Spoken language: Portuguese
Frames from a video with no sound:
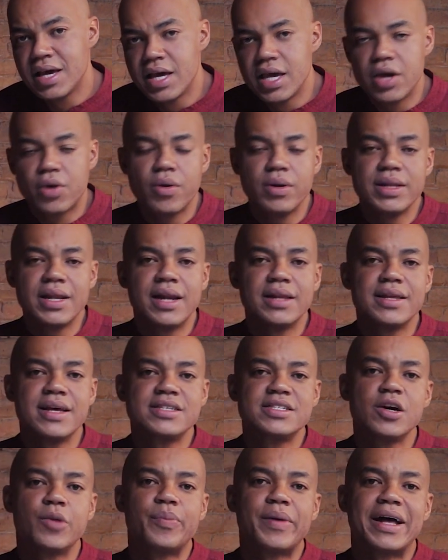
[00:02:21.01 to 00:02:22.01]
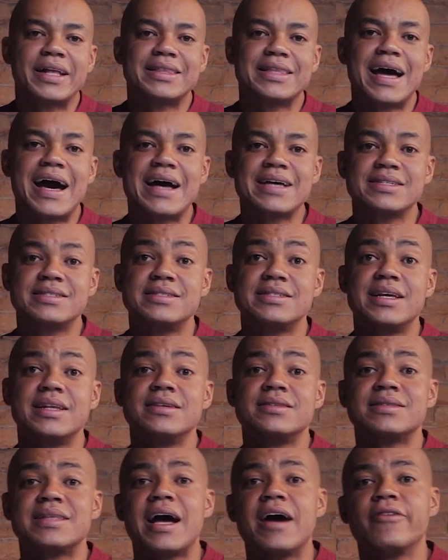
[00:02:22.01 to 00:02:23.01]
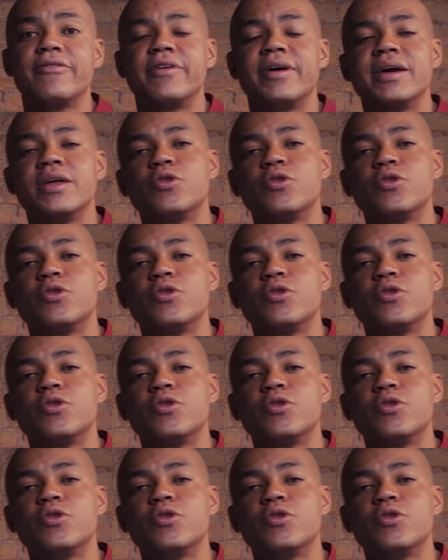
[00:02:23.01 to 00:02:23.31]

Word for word: E quando ele desceu para Tarsis, ele estava